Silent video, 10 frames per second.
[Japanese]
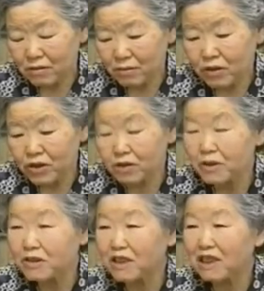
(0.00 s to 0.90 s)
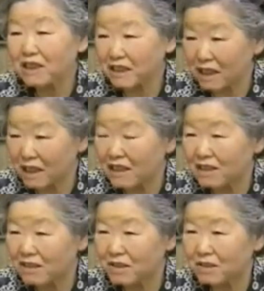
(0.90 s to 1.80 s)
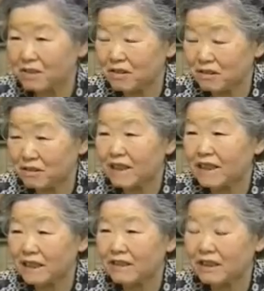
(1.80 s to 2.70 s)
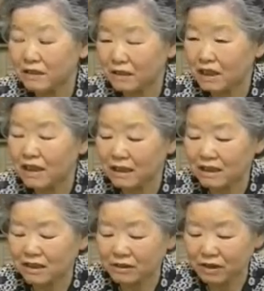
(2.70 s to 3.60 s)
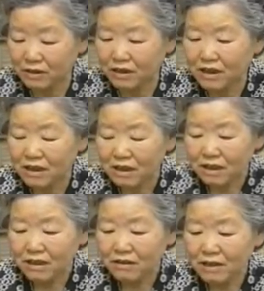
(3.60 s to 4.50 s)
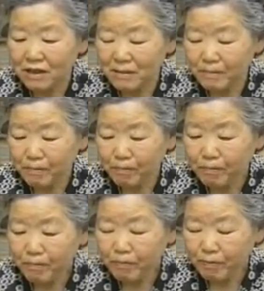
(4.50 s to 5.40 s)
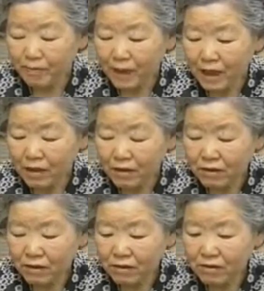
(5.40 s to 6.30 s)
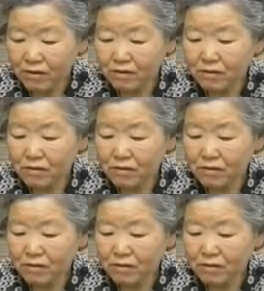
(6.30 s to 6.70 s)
文章ってけしからんというわけなんですよね係の人が。それであの